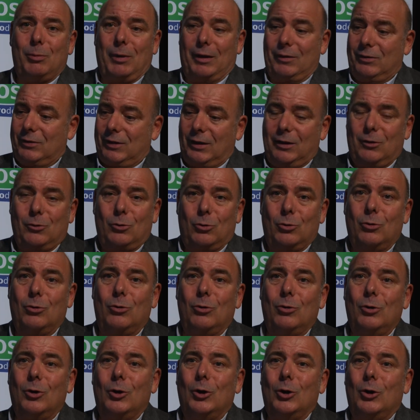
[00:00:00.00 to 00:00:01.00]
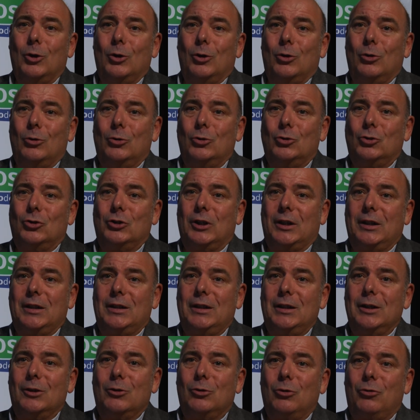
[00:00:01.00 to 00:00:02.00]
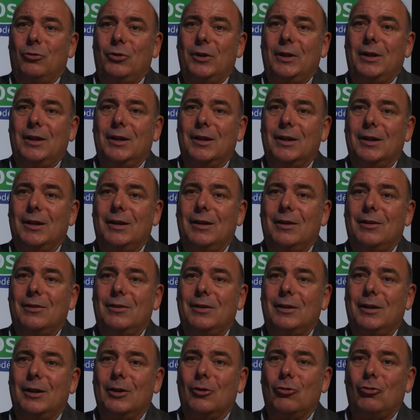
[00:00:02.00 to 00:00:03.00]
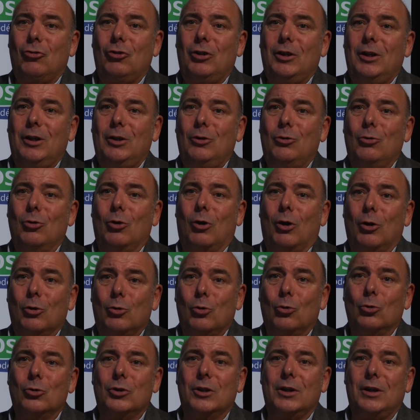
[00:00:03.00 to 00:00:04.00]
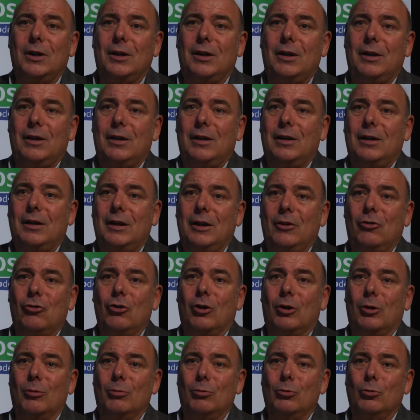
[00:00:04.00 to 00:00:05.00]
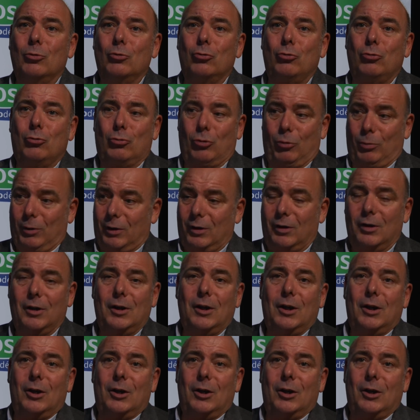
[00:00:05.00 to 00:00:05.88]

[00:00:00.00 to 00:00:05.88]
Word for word: bah, c'est de, euh, j'allais dire, de fédérer les énergies, de rencontrer les, gens pour justement